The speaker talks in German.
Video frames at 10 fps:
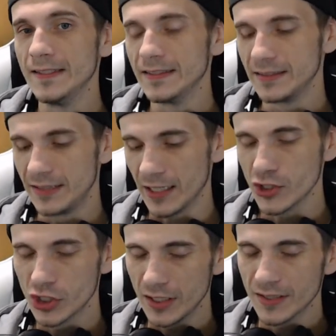Dann
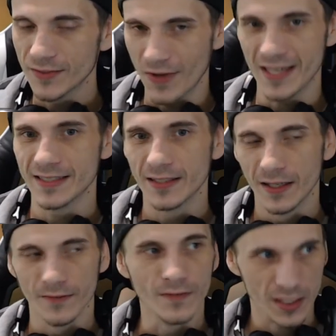steht es fest,
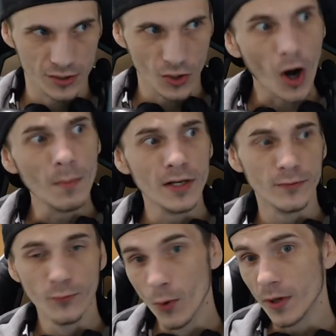was
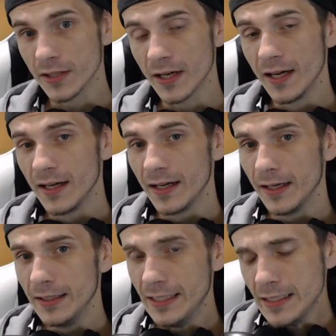kommen wird.
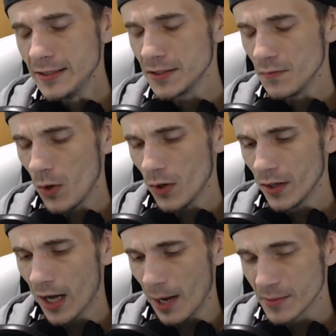Äh, nächste
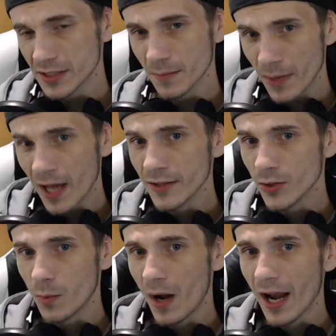Woche habe ich geplant,
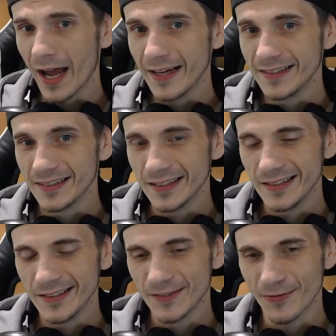nochmal ein
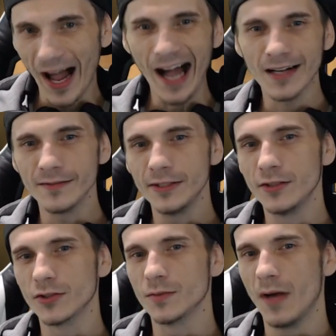äh,
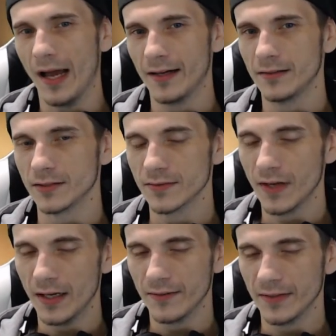Fragenvideo zu machen. Und
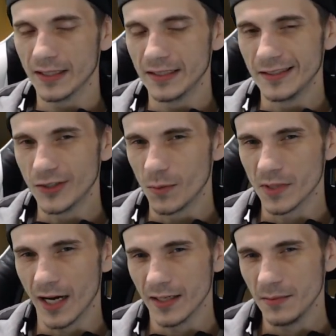zwar werden in den
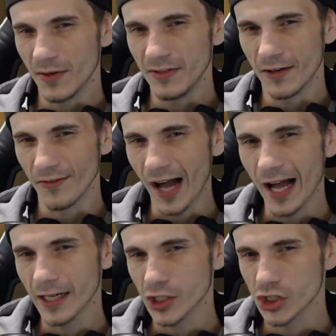Kommentaren immer wieder
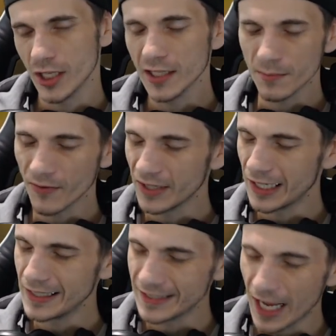Fragen gestellt, immer wieder
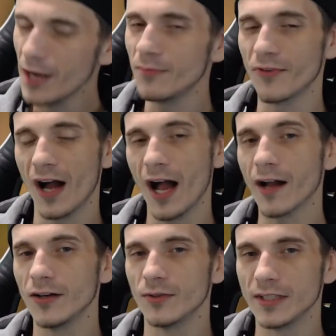dieselben
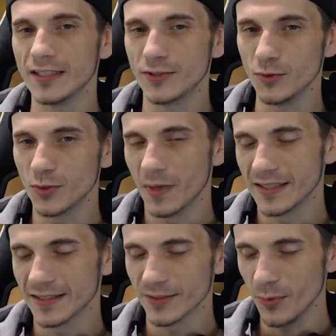Fragen. Und als YouTuber
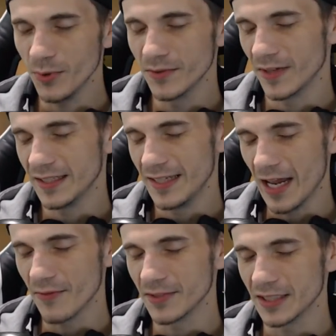ist das irgendwann
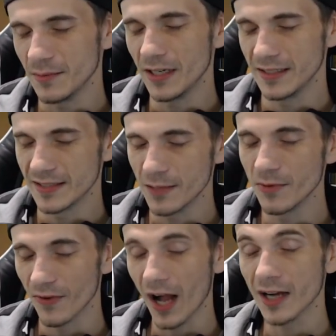nervig, immer
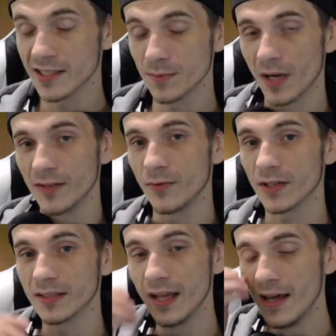dieselbe Frage zu beantworten.